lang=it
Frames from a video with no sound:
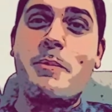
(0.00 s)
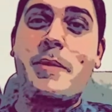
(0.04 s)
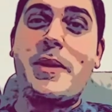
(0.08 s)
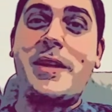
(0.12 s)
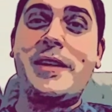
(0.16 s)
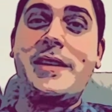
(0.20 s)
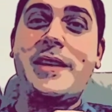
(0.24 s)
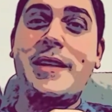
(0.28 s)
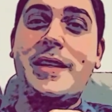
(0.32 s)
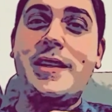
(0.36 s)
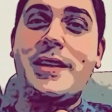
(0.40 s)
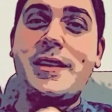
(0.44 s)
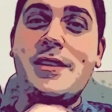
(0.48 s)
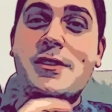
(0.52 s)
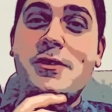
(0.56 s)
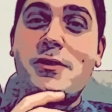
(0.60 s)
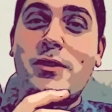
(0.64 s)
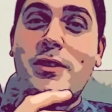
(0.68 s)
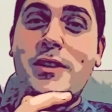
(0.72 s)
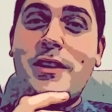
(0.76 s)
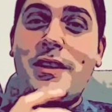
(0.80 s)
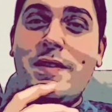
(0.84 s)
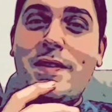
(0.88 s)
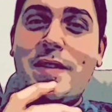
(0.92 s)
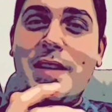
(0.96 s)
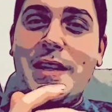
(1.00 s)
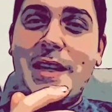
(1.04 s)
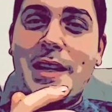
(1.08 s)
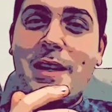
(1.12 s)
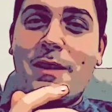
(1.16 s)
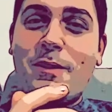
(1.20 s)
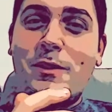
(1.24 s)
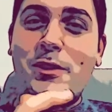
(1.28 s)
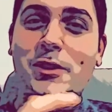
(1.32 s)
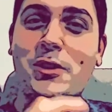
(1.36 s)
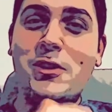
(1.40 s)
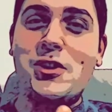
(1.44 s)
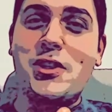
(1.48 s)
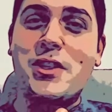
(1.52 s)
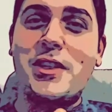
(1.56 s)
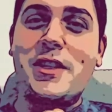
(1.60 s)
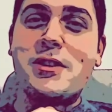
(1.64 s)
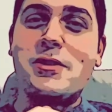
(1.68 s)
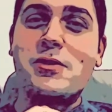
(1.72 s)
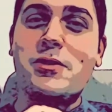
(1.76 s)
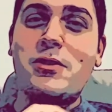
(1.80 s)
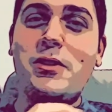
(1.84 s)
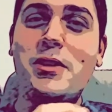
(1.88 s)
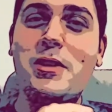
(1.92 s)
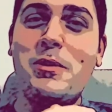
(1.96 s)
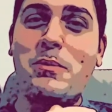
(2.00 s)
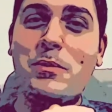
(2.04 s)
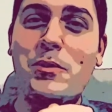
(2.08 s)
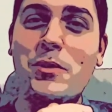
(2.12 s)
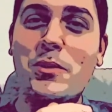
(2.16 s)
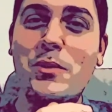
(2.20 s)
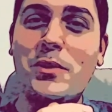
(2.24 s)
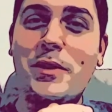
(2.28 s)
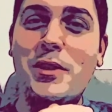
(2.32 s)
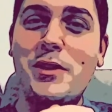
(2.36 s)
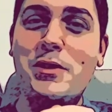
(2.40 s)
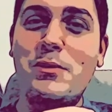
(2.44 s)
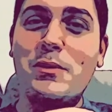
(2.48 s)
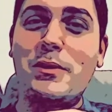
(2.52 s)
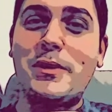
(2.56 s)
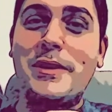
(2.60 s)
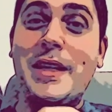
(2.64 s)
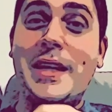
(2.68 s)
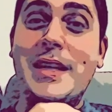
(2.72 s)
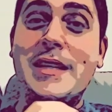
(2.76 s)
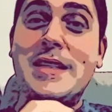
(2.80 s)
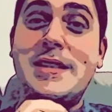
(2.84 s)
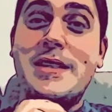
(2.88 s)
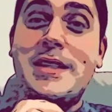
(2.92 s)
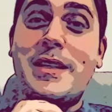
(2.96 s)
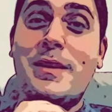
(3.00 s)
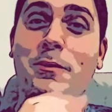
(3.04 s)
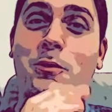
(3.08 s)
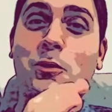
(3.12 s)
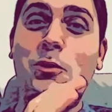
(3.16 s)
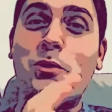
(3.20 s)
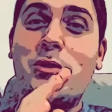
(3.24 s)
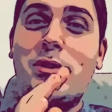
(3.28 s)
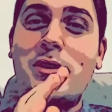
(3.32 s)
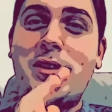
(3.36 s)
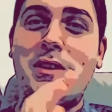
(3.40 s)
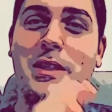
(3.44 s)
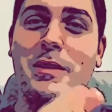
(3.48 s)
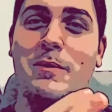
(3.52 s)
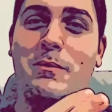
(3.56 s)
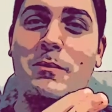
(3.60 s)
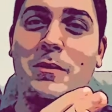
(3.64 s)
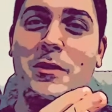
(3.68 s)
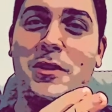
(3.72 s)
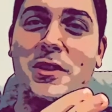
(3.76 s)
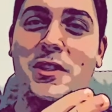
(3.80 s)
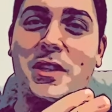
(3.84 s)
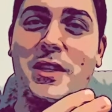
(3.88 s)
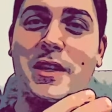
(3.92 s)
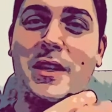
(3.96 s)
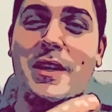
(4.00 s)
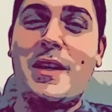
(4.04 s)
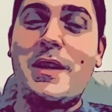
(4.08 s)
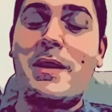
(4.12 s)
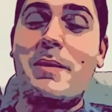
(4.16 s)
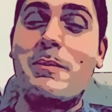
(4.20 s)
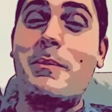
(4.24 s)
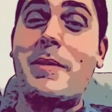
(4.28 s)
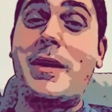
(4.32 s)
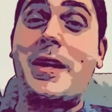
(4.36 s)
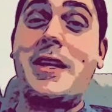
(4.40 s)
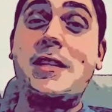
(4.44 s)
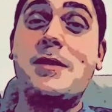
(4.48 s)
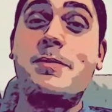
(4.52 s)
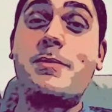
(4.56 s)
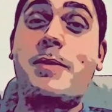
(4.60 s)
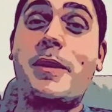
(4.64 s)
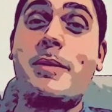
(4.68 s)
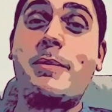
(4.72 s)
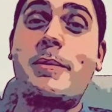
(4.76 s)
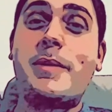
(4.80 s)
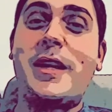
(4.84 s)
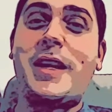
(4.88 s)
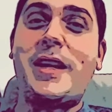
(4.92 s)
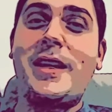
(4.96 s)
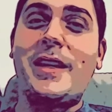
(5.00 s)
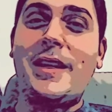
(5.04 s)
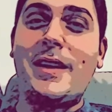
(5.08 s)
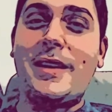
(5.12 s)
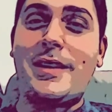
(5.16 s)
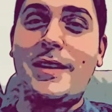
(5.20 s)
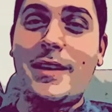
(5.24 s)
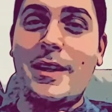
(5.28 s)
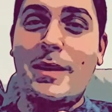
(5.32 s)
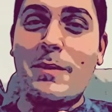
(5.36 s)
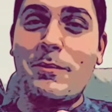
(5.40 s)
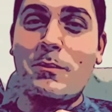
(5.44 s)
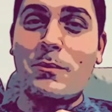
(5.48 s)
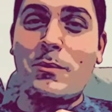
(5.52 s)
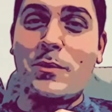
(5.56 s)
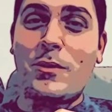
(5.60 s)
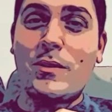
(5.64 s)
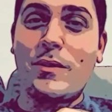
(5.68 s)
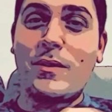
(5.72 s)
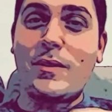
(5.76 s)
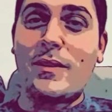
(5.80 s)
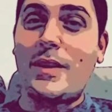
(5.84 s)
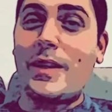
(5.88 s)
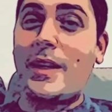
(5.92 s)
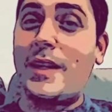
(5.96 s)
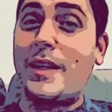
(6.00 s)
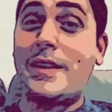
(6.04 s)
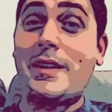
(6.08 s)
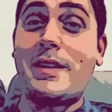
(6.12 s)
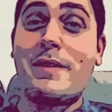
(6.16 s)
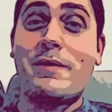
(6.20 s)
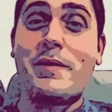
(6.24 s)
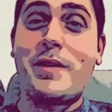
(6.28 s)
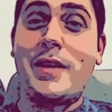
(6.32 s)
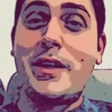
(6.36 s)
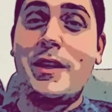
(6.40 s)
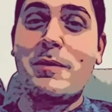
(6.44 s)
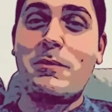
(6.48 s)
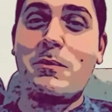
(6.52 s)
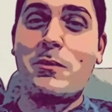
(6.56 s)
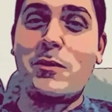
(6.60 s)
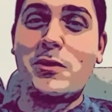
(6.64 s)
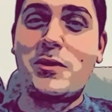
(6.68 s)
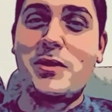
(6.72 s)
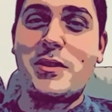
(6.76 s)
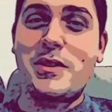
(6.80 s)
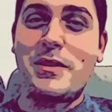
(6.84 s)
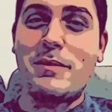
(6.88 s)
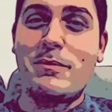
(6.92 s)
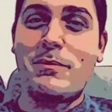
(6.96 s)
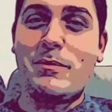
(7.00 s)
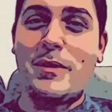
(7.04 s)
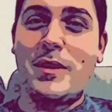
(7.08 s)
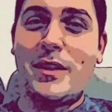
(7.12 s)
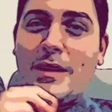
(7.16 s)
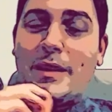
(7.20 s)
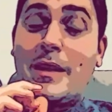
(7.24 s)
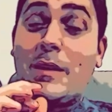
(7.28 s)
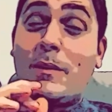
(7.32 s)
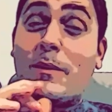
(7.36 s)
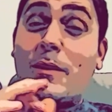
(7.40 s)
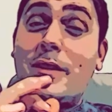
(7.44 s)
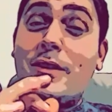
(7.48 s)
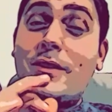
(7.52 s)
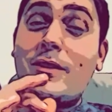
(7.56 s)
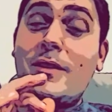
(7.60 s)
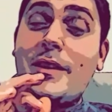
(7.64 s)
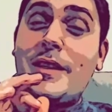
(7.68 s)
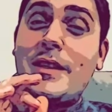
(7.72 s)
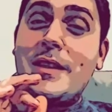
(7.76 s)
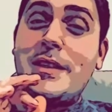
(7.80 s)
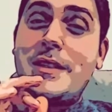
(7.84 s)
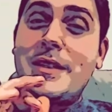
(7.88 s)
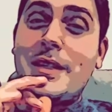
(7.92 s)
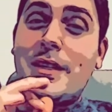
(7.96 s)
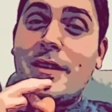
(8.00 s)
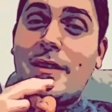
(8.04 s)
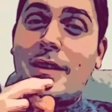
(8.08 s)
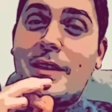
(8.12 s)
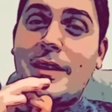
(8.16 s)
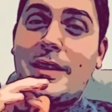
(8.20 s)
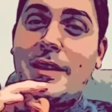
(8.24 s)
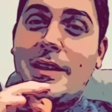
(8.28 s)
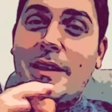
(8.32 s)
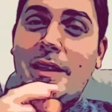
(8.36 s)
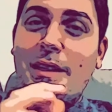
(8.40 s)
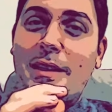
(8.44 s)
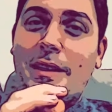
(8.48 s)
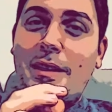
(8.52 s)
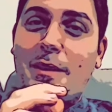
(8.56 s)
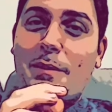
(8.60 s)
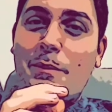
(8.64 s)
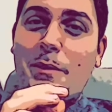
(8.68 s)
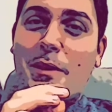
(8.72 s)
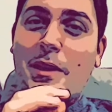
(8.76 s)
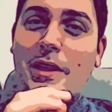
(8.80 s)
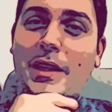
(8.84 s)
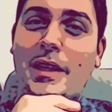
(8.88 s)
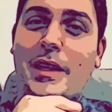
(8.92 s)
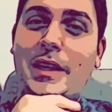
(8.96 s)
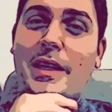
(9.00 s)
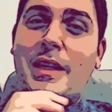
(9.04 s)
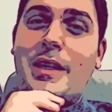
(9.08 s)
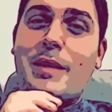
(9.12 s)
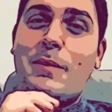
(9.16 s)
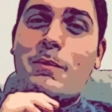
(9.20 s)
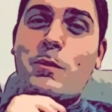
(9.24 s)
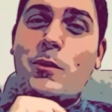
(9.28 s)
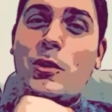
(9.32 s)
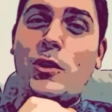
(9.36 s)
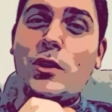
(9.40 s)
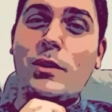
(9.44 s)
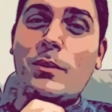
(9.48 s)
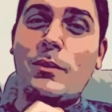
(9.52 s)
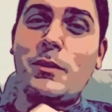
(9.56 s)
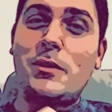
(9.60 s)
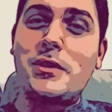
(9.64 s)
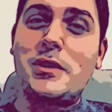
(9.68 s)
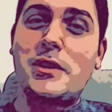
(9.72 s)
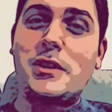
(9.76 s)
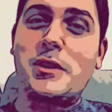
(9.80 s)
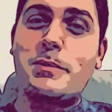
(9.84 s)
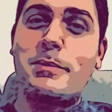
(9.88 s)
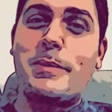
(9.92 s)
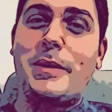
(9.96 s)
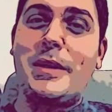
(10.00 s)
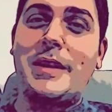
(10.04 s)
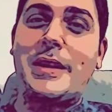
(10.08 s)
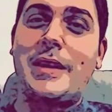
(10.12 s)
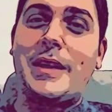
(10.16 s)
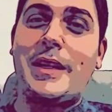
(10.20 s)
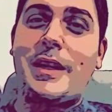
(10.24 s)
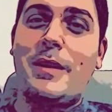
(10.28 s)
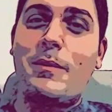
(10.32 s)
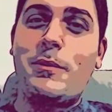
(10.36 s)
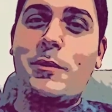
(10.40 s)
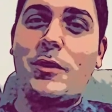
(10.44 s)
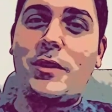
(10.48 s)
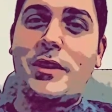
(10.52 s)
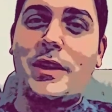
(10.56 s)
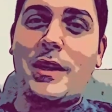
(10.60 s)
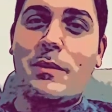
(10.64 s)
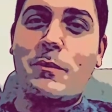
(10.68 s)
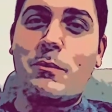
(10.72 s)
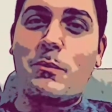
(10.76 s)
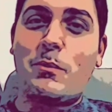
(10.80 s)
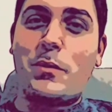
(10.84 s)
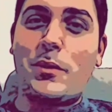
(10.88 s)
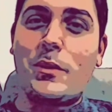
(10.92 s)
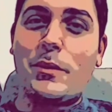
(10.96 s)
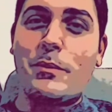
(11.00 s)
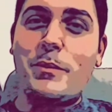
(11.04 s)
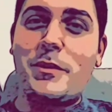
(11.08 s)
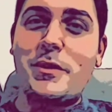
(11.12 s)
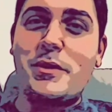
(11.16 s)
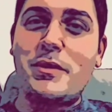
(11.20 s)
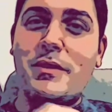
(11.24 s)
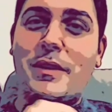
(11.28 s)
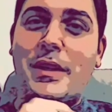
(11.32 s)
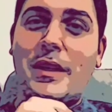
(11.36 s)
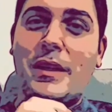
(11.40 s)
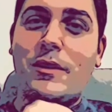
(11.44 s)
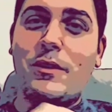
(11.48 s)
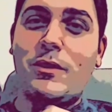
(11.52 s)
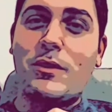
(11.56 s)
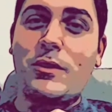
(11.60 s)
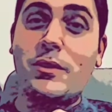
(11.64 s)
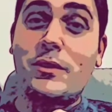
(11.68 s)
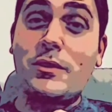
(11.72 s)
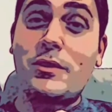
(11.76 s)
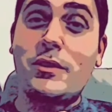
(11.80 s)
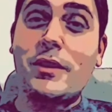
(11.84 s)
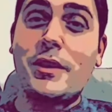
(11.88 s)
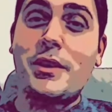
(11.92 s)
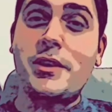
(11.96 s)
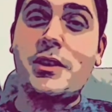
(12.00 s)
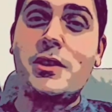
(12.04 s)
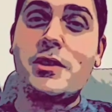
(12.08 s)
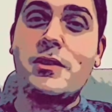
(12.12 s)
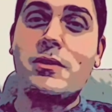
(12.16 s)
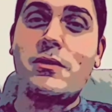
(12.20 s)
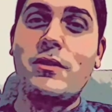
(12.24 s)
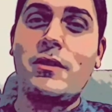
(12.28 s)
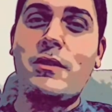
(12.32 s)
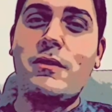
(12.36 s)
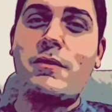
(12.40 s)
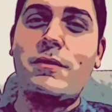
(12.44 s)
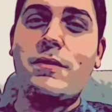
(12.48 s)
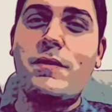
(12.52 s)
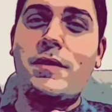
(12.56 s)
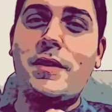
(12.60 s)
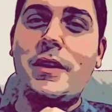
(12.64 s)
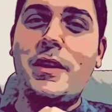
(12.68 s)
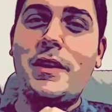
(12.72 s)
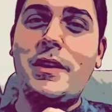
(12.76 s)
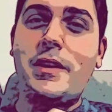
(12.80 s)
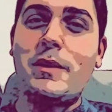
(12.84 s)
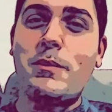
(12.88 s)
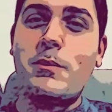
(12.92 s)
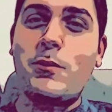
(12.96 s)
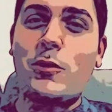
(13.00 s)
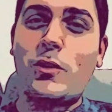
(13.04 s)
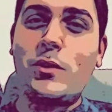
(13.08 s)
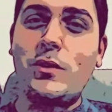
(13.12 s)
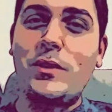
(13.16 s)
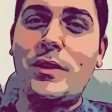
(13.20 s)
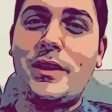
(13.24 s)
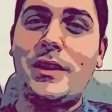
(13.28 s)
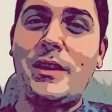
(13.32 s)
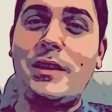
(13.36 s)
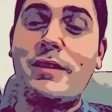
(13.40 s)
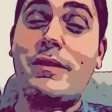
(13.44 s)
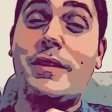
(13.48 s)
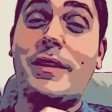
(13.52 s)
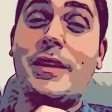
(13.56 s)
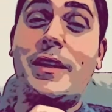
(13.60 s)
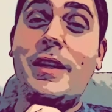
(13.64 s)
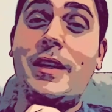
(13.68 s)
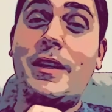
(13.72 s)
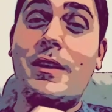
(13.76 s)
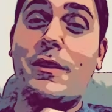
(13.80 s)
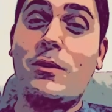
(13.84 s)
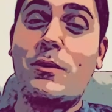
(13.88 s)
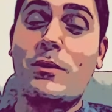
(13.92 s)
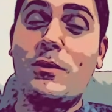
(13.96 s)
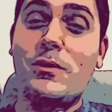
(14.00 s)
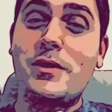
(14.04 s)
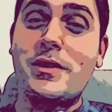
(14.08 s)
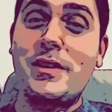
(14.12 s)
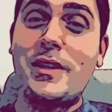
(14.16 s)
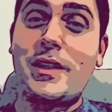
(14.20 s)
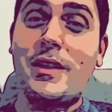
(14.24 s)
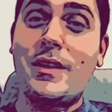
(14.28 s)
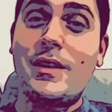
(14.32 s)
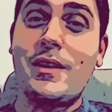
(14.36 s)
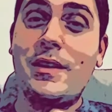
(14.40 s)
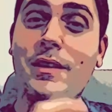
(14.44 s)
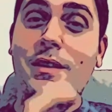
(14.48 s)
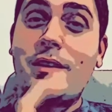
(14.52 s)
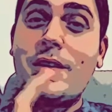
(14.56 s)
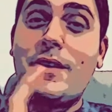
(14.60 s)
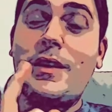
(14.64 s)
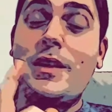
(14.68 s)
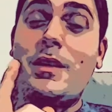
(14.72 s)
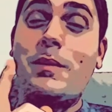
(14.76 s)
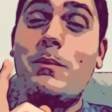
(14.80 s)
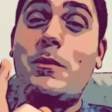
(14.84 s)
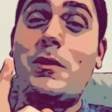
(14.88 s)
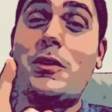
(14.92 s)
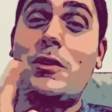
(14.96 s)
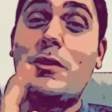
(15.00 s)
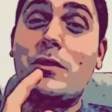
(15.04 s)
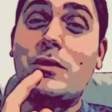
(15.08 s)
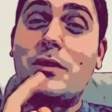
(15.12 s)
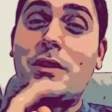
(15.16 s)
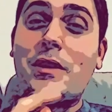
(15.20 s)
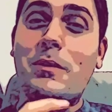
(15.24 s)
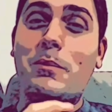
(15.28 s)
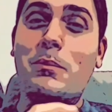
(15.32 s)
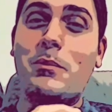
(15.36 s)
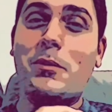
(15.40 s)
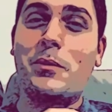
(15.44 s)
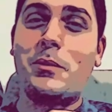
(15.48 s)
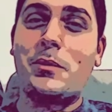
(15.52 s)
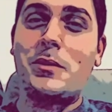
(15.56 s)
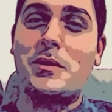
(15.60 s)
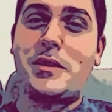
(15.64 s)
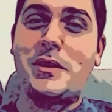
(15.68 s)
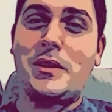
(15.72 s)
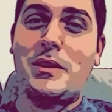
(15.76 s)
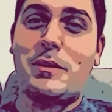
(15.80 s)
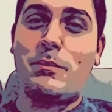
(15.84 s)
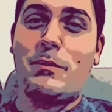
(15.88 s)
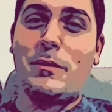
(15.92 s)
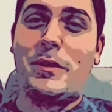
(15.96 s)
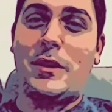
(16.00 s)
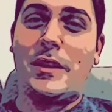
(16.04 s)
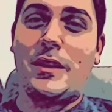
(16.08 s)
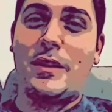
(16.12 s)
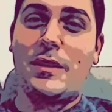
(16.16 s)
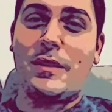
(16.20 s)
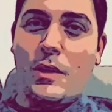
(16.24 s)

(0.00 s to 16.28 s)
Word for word: Mettere dei soldi via quando ce ne sono di più risulta essere molto semplice, ma risparmiare del tempo è davvero impossibile. Da quando ho iniziato a chiedermi in che modo posso spendere il mio tempo, mi sono accorto che ci sono infiniti modi di fare le cose in minor tempo possibile.